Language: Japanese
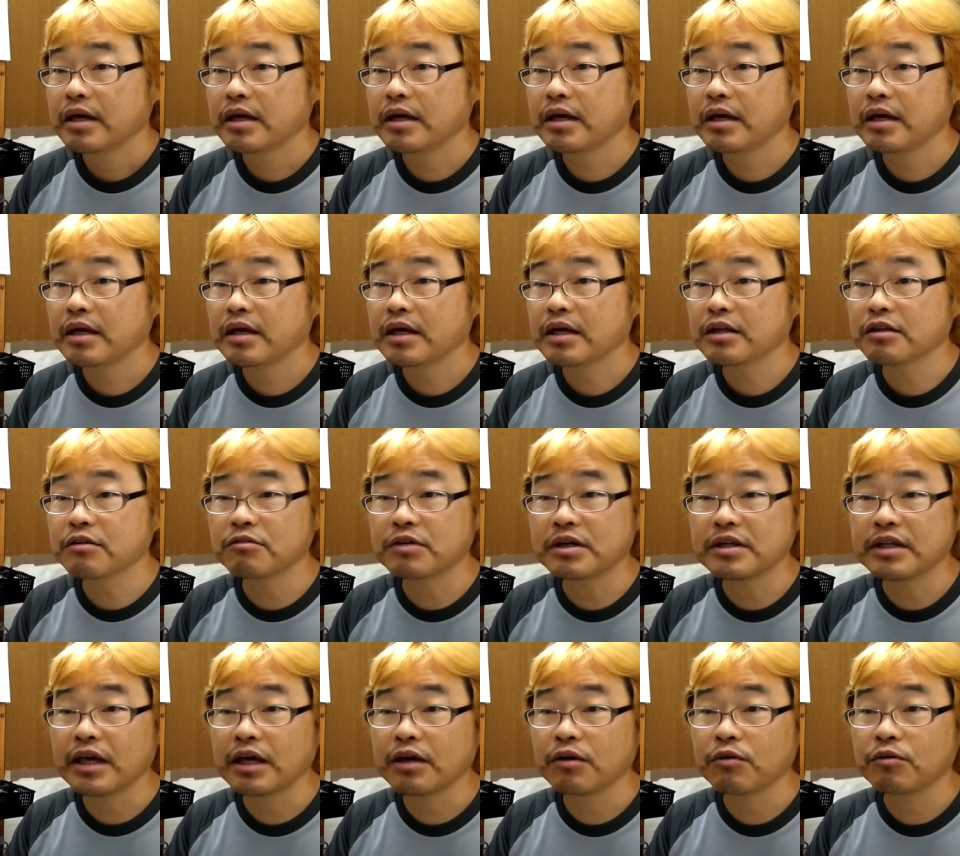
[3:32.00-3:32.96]
えー、あと
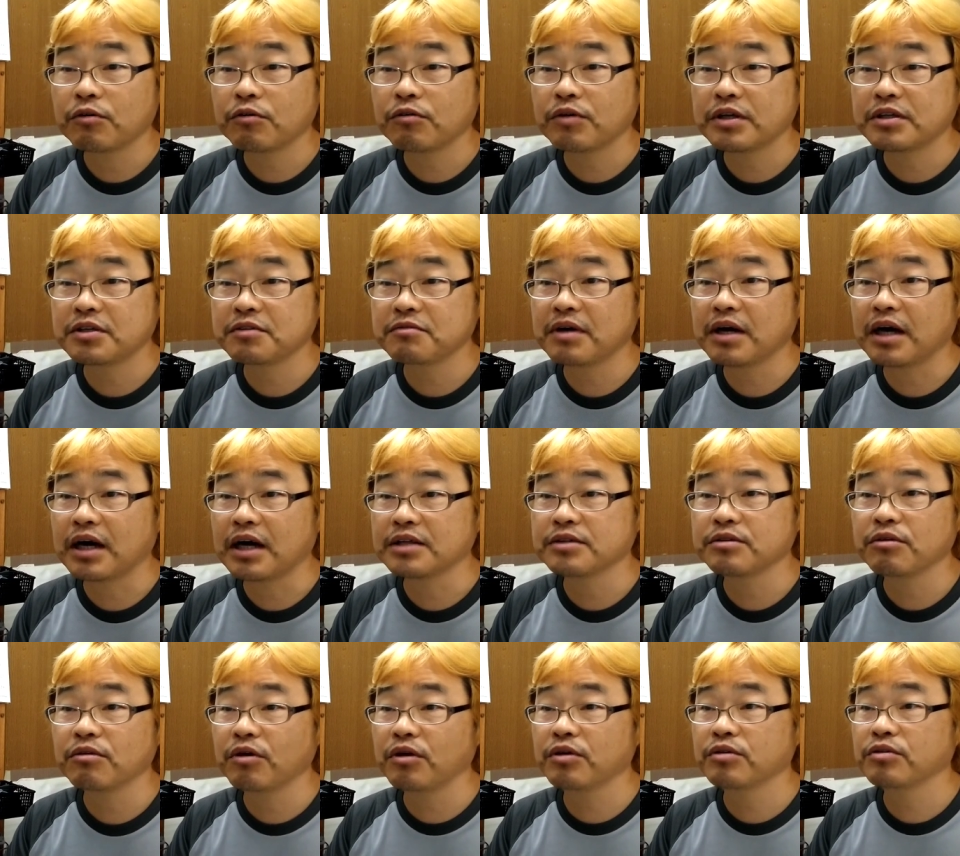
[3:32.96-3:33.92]
はね、OS は
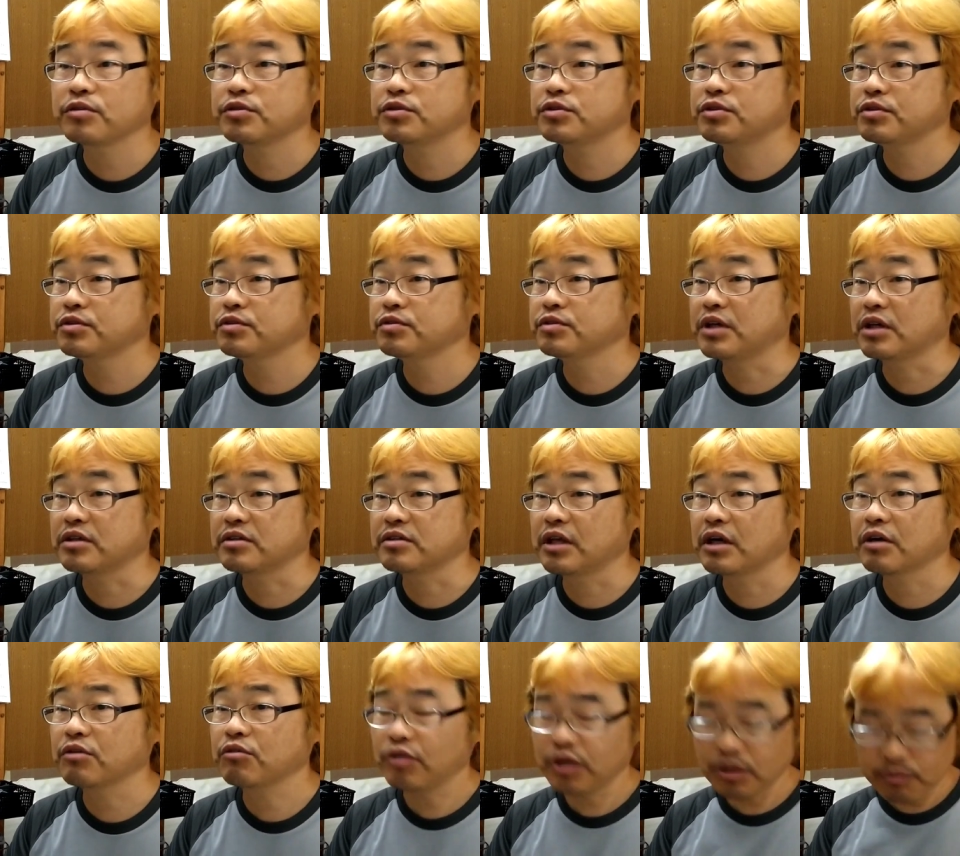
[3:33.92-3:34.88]
Android 10で
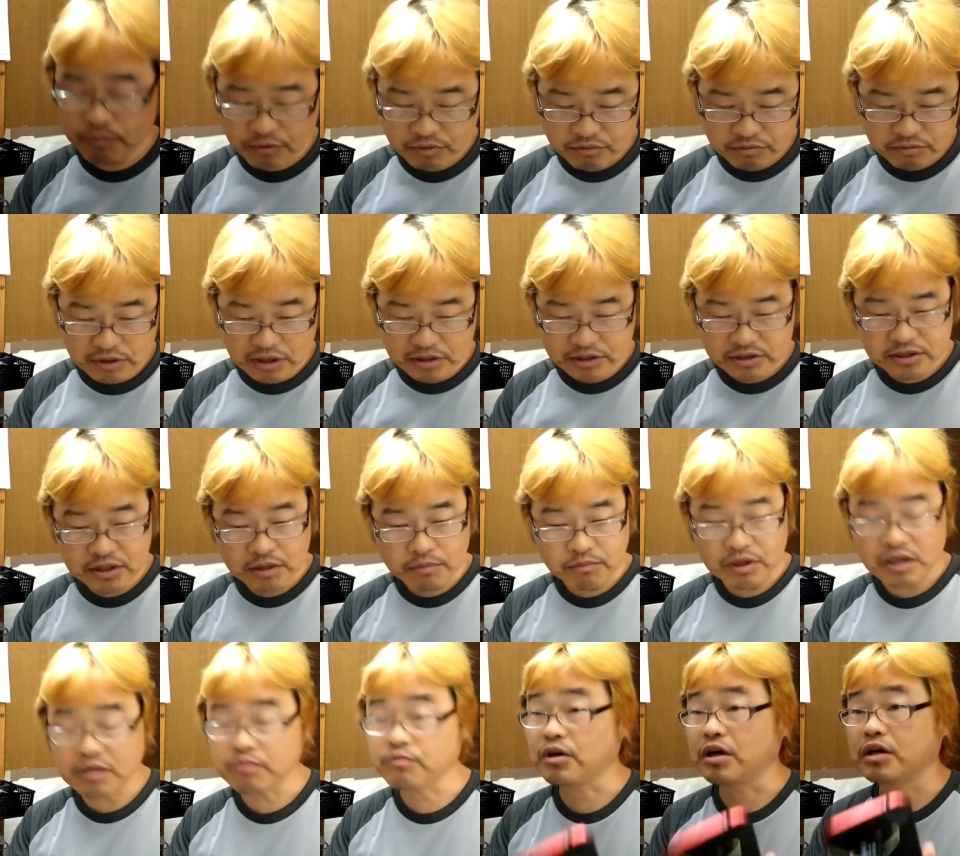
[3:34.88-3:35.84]
すね。これも確か
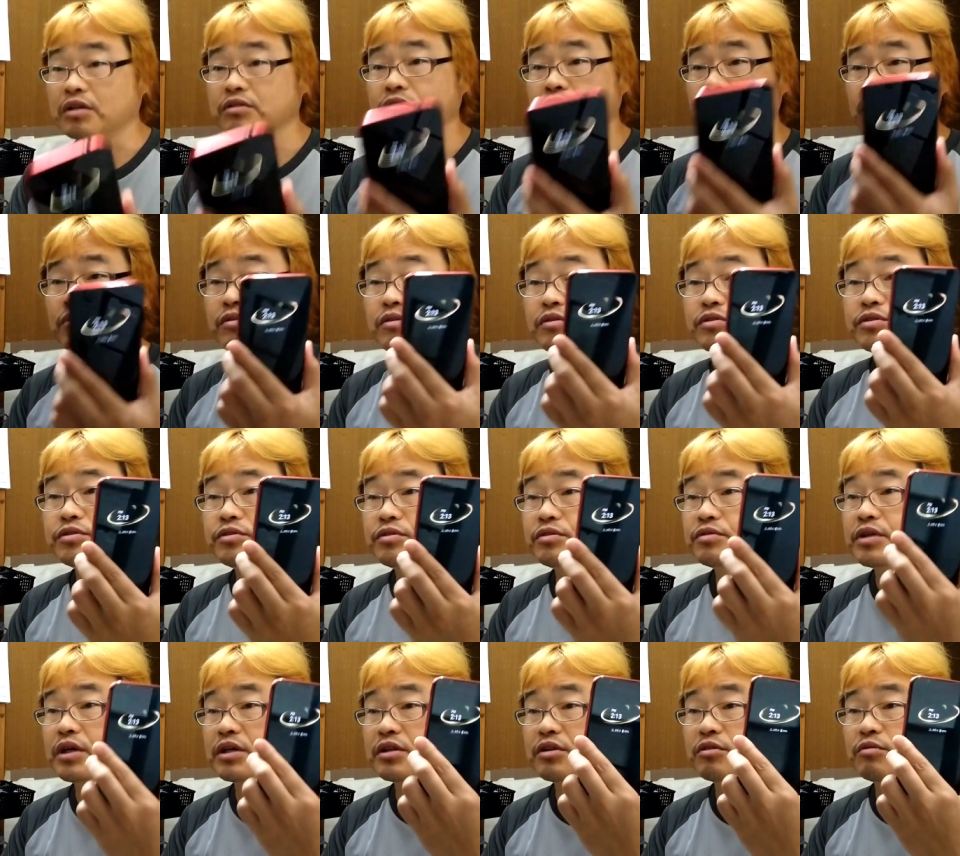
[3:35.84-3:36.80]
前も Android
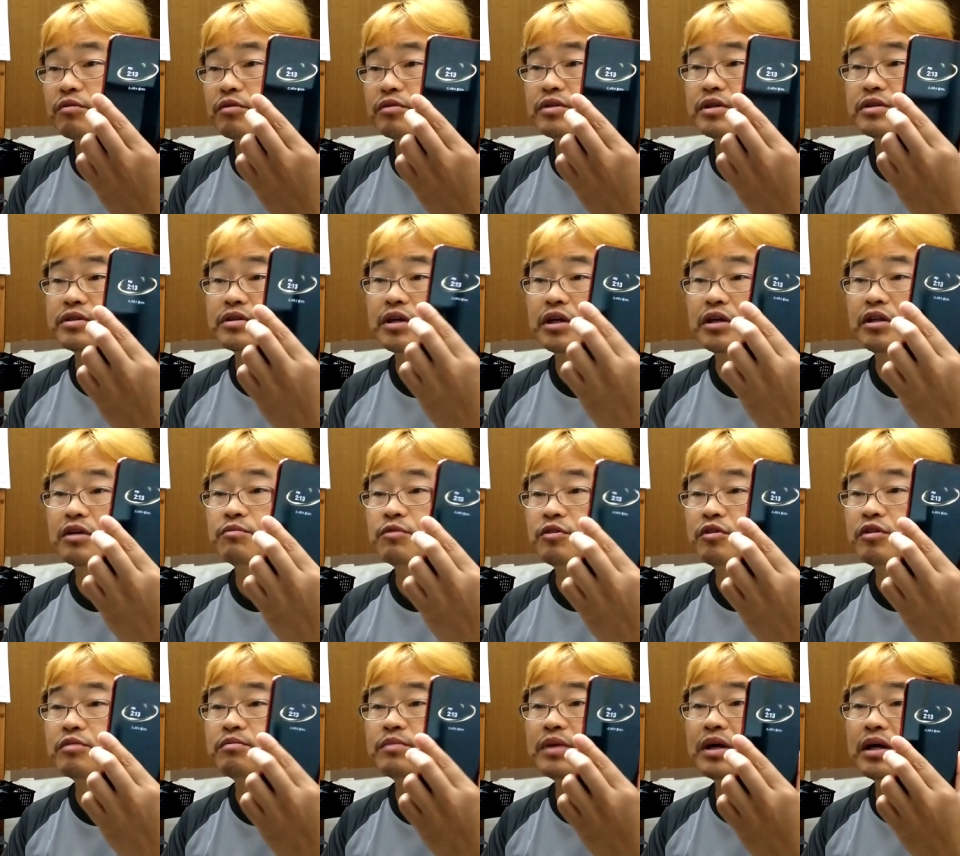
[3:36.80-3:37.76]
10だと思うんですけど
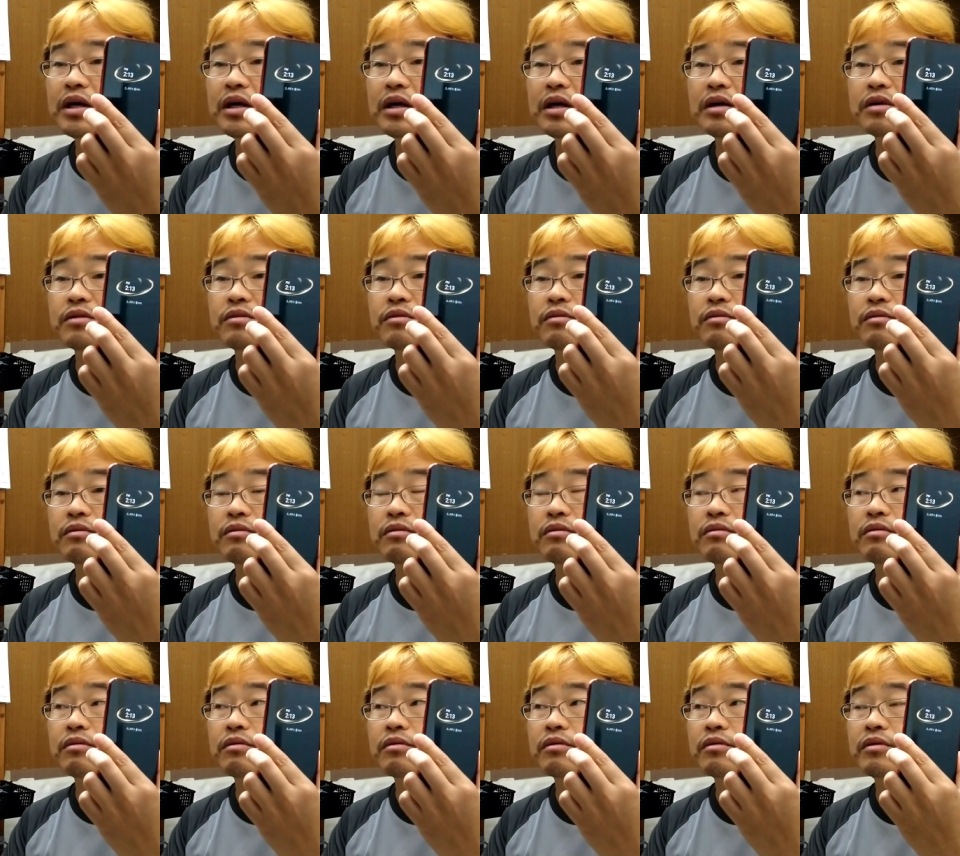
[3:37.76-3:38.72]
も、まあ、あ
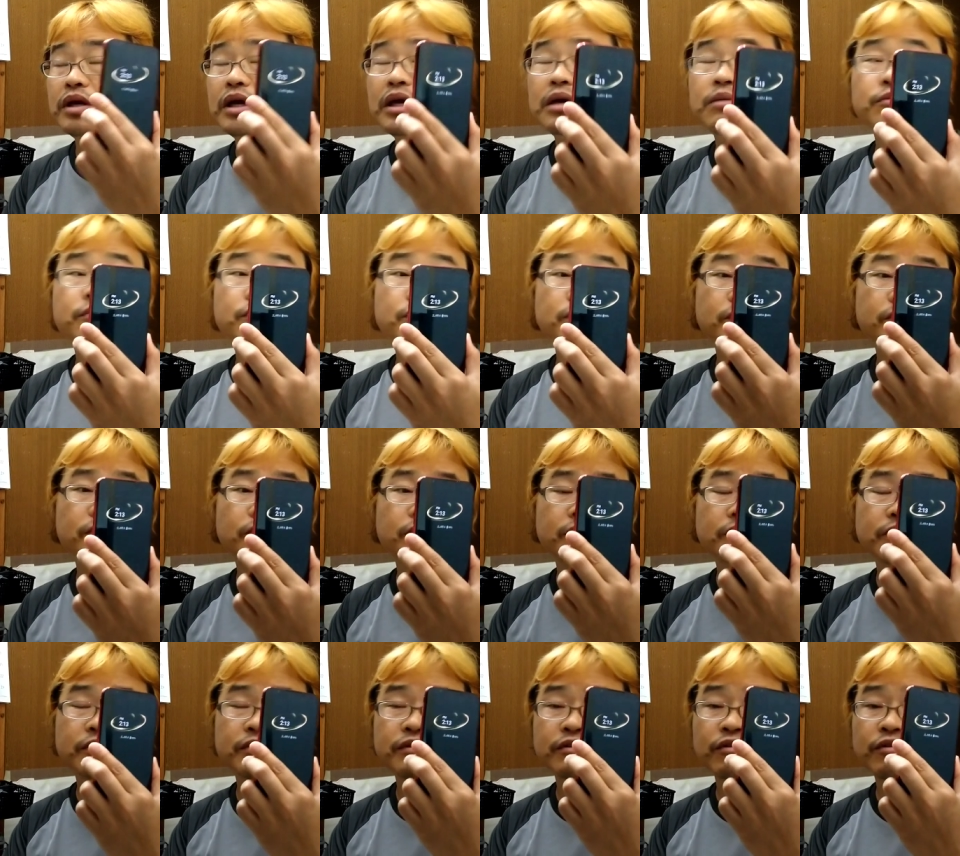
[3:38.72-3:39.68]
の、
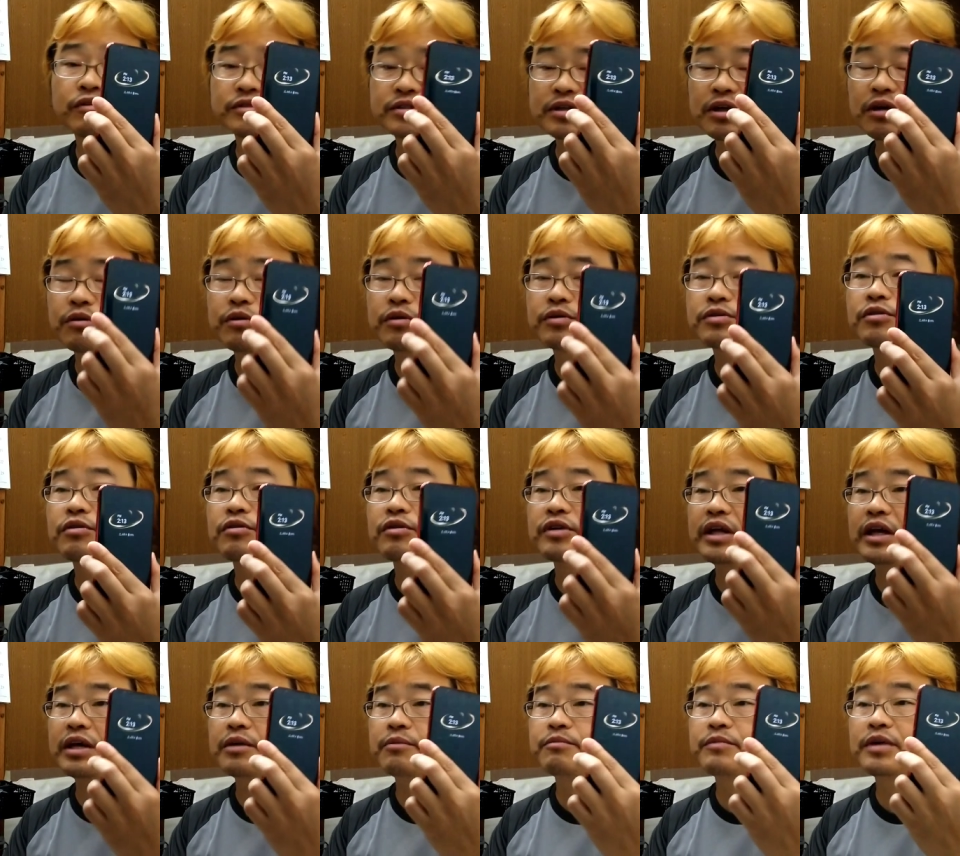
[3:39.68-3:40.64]
ゲームを使うこと
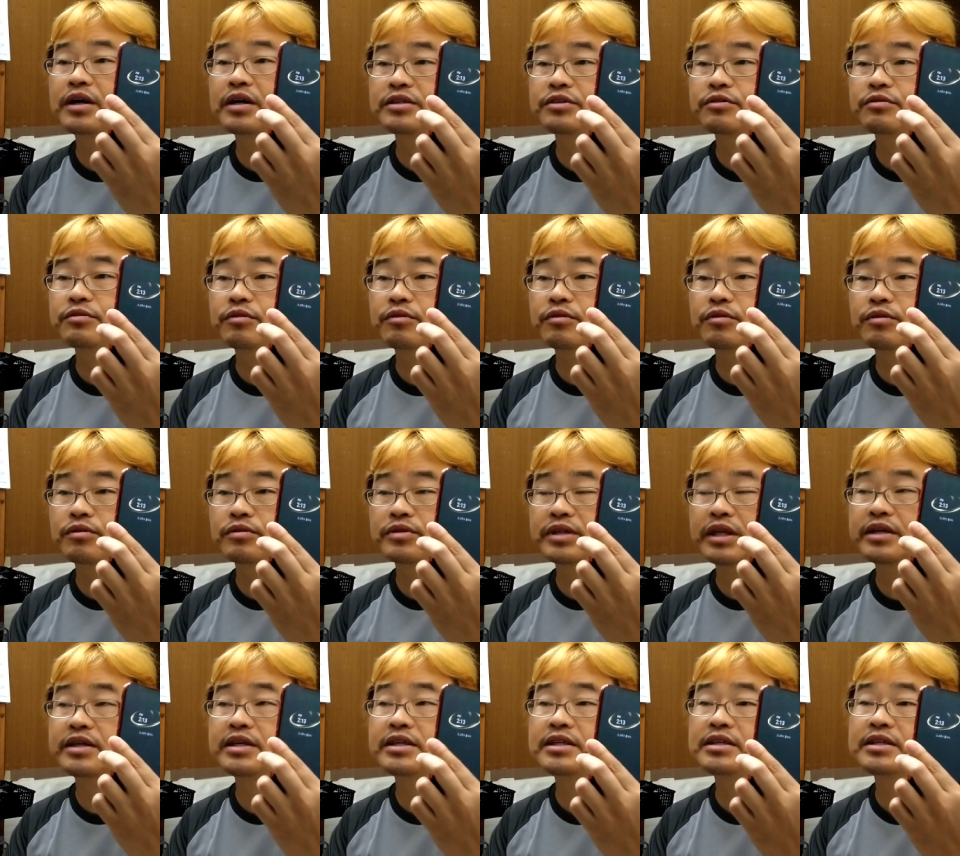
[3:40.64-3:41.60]
をね、まあ、その、
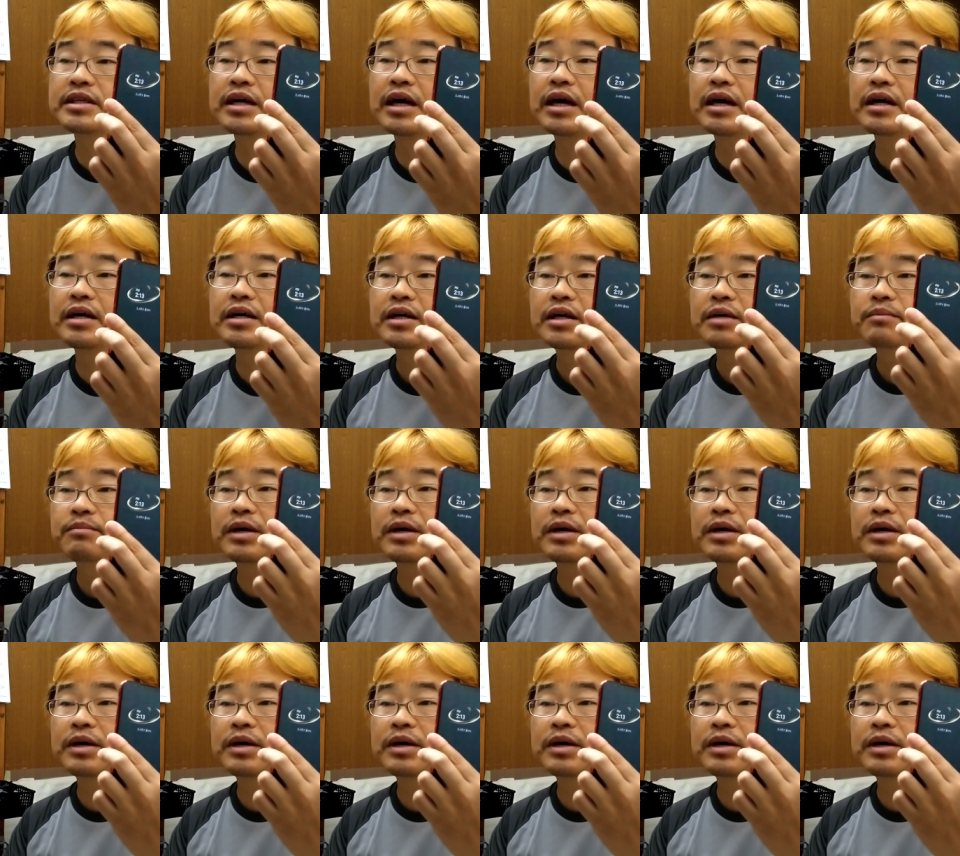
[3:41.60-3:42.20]
適した、